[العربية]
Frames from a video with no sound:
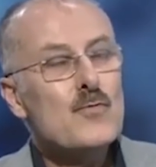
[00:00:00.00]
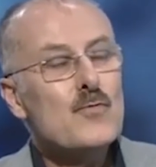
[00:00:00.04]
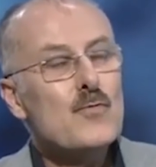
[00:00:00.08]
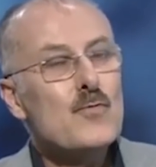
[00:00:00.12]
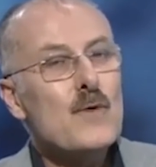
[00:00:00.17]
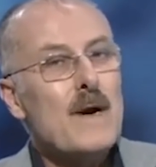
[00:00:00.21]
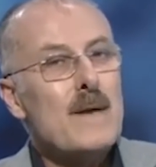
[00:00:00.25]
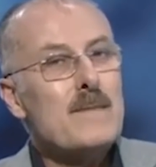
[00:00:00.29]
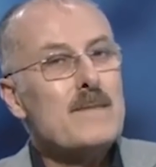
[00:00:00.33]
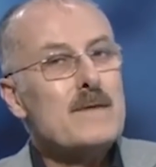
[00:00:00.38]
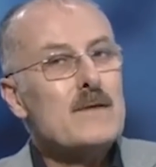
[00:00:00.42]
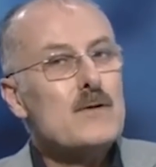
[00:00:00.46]

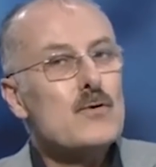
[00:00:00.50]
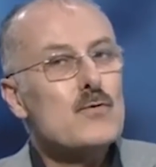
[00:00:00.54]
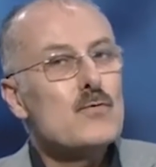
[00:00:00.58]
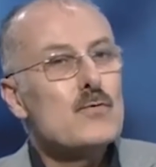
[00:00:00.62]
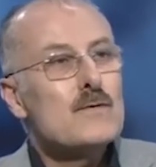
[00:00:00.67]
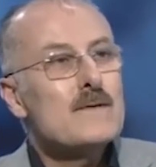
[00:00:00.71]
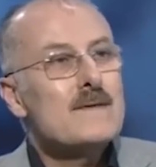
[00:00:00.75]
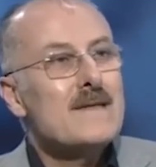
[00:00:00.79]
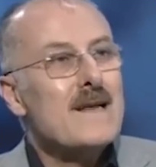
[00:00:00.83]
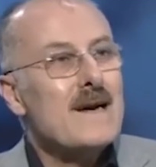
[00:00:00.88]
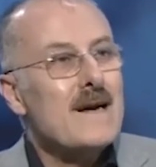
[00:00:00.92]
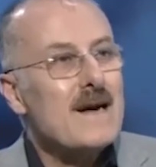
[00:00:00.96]
وعم
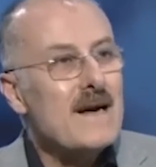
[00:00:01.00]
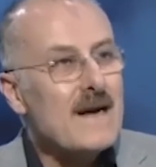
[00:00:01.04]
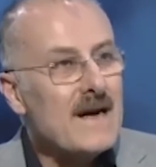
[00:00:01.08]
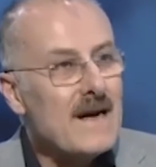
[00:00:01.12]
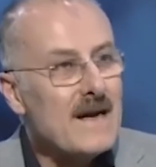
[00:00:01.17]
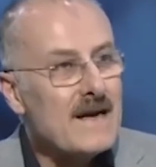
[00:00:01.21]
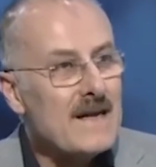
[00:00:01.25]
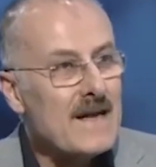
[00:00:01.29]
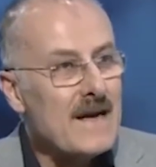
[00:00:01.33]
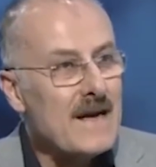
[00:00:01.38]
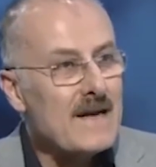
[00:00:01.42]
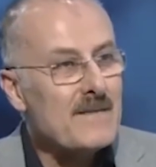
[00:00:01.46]
بتكون
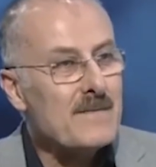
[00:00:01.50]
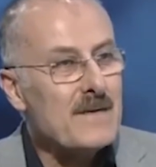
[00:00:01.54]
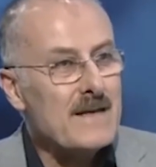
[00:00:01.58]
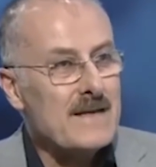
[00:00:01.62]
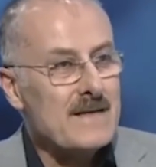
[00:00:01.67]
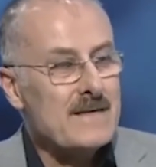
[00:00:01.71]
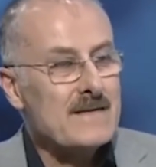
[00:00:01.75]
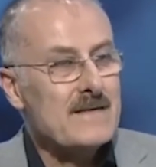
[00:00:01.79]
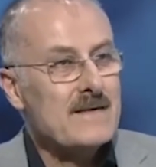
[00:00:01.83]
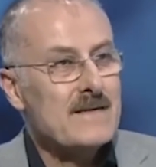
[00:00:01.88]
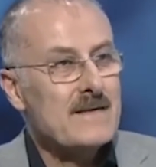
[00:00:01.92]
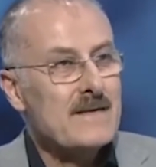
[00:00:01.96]
تقالي على
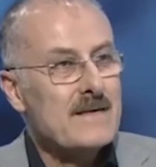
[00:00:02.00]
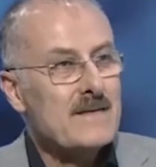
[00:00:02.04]
البلد